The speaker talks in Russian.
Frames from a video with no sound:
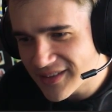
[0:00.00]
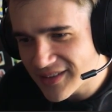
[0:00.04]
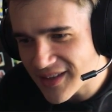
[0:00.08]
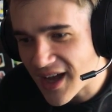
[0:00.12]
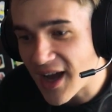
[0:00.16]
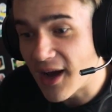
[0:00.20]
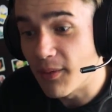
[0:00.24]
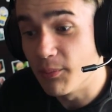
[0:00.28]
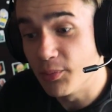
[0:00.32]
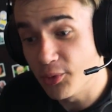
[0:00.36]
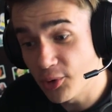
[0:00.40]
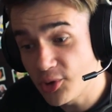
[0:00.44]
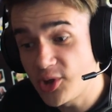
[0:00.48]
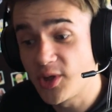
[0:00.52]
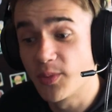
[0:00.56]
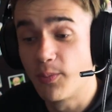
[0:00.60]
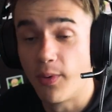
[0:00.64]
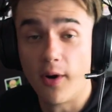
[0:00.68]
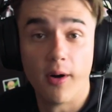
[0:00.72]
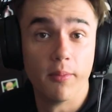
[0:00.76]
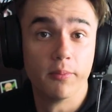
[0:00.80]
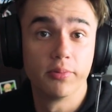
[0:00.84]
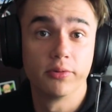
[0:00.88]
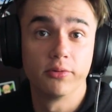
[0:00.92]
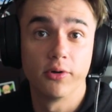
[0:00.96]
А, Beauty
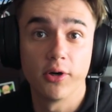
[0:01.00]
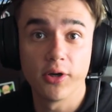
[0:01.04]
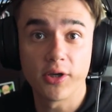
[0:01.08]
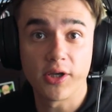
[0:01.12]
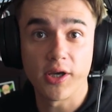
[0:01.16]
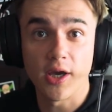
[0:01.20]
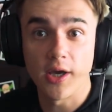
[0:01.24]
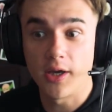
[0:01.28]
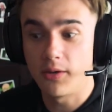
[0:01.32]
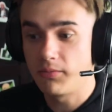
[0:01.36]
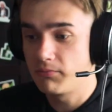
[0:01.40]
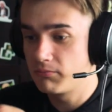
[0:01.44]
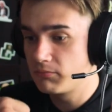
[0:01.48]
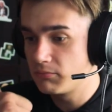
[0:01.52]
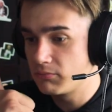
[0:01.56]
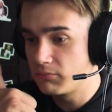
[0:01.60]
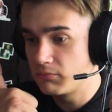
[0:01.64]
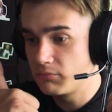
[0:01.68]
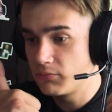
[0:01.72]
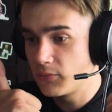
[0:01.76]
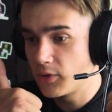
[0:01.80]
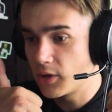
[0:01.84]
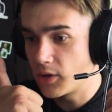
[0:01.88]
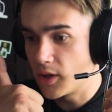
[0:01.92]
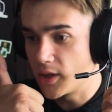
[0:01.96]
Bomb, окей.
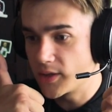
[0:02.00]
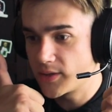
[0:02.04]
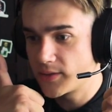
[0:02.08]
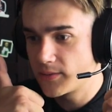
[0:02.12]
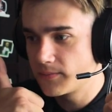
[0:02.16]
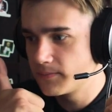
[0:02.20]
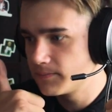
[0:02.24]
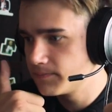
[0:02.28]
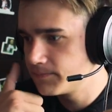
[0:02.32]
Класс.